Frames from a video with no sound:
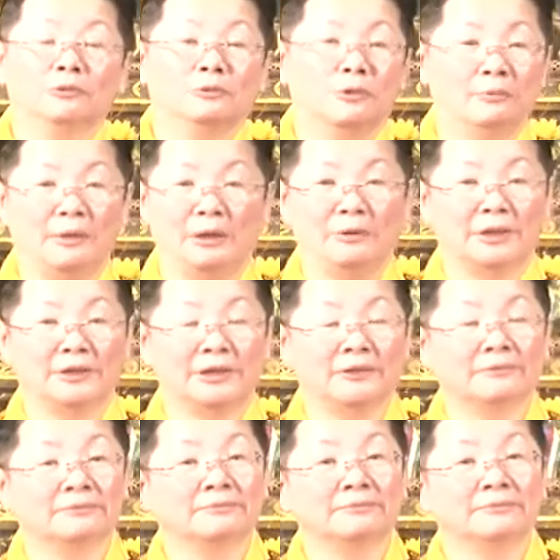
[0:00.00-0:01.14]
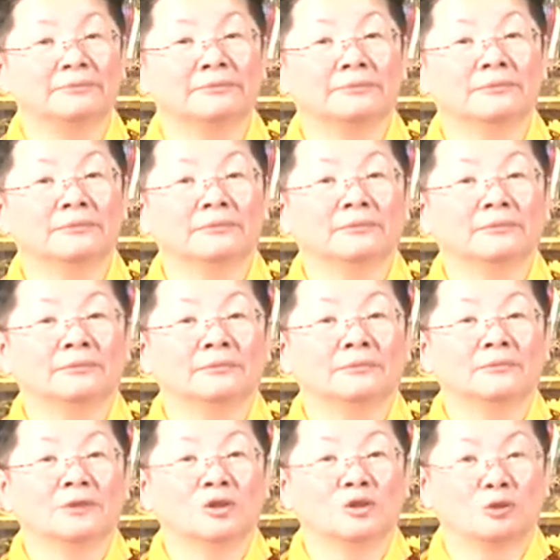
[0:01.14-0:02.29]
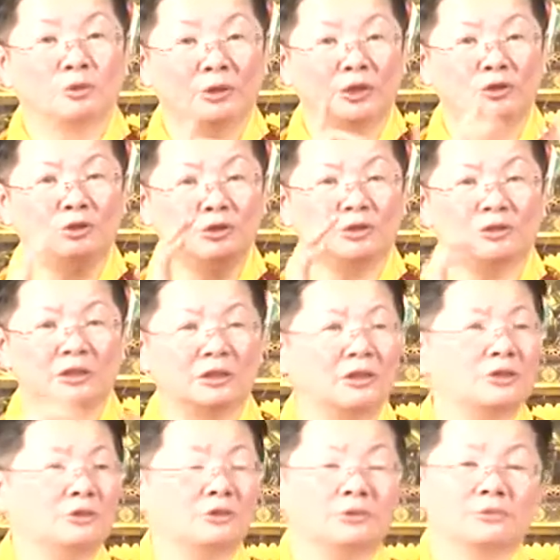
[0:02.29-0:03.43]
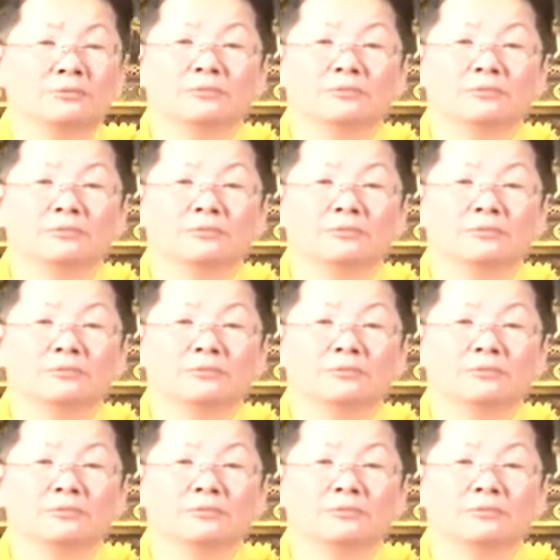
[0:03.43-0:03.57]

我没话讲。说一句就折一句，